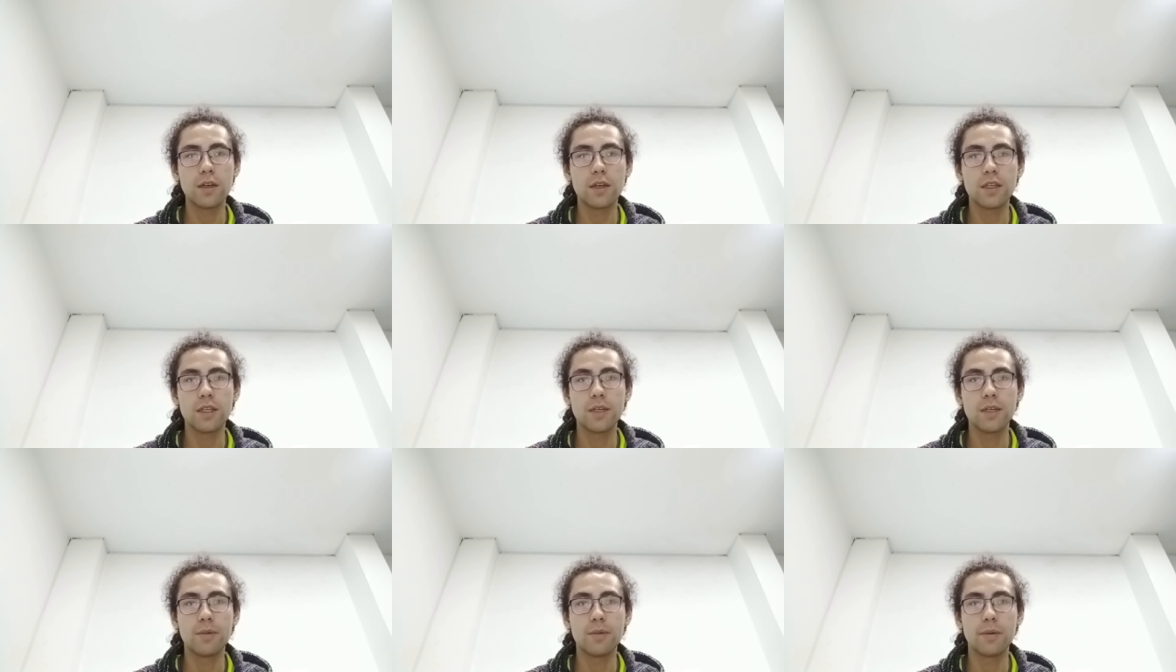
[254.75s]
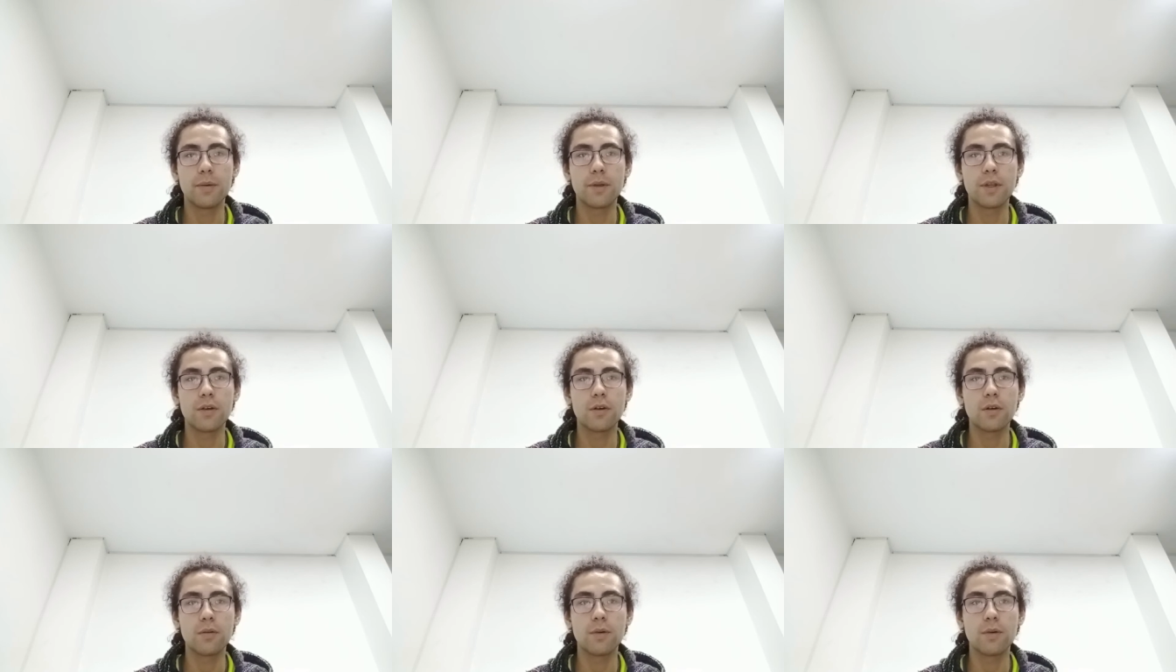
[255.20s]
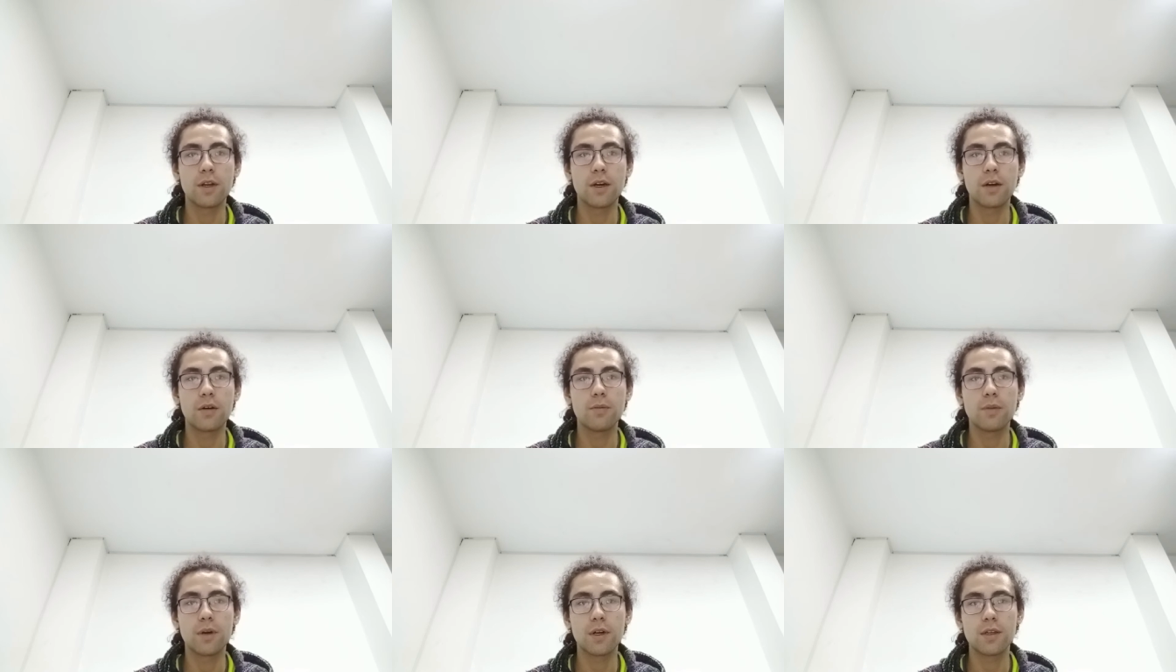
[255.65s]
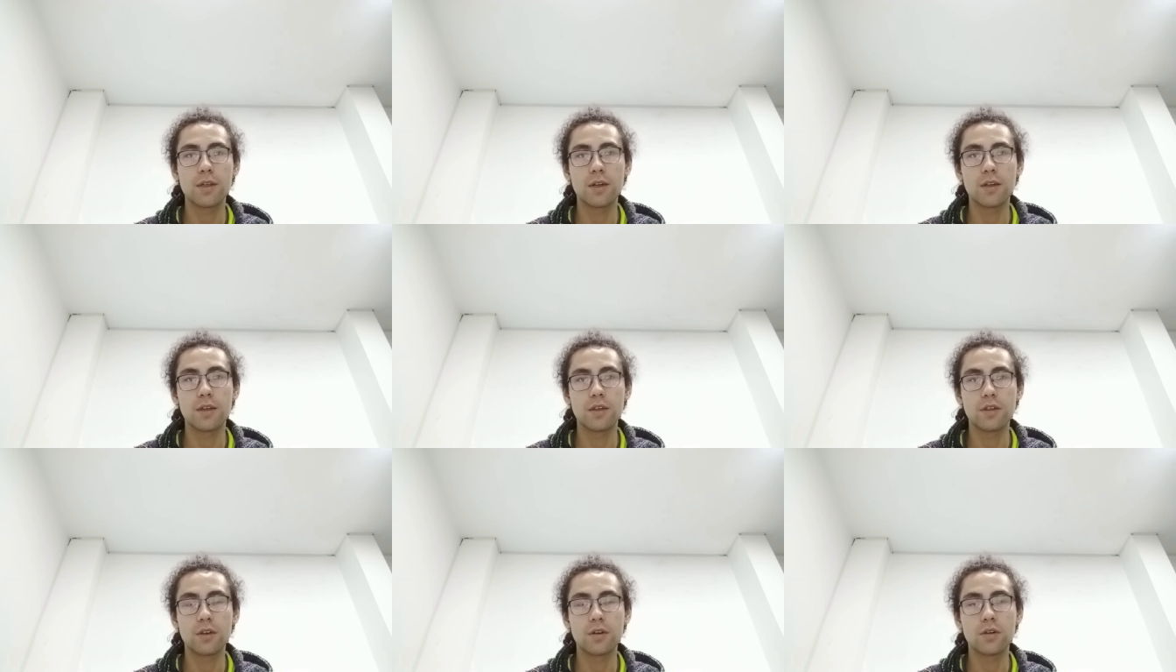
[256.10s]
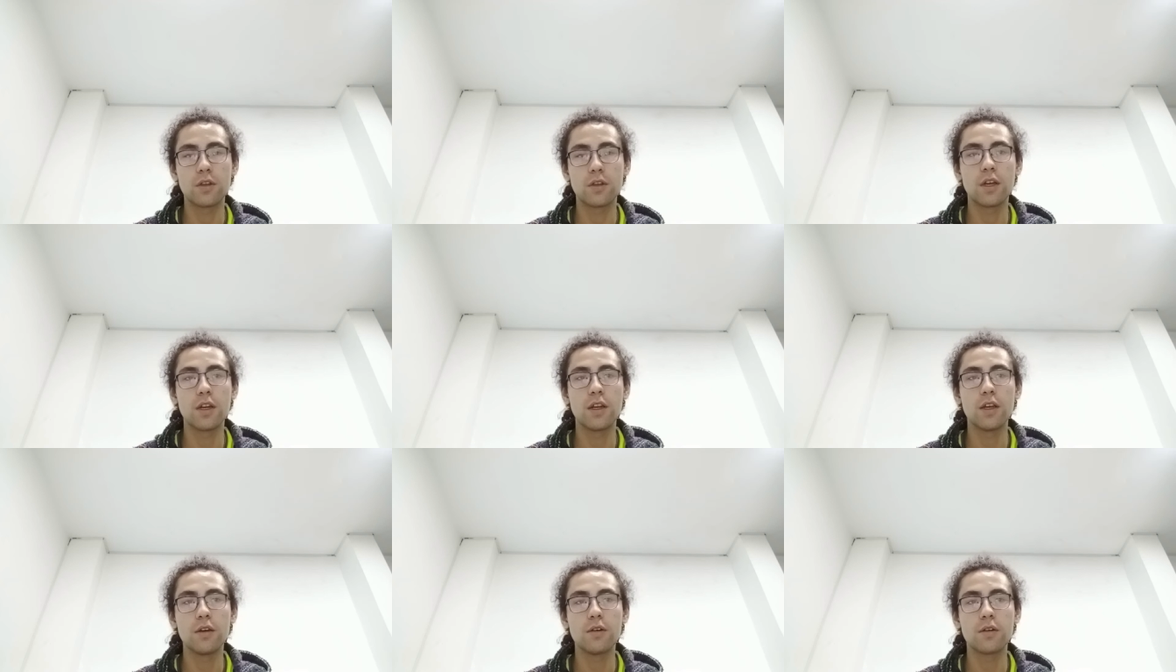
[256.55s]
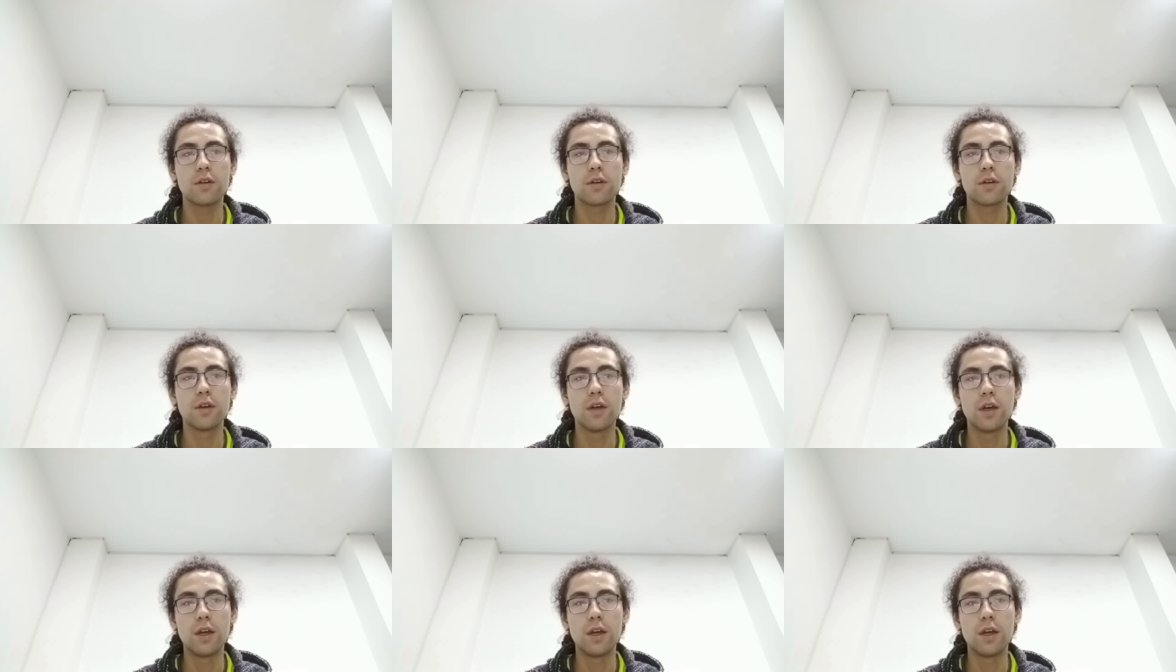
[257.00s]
y simplemente volver a compartir dicho contenedor.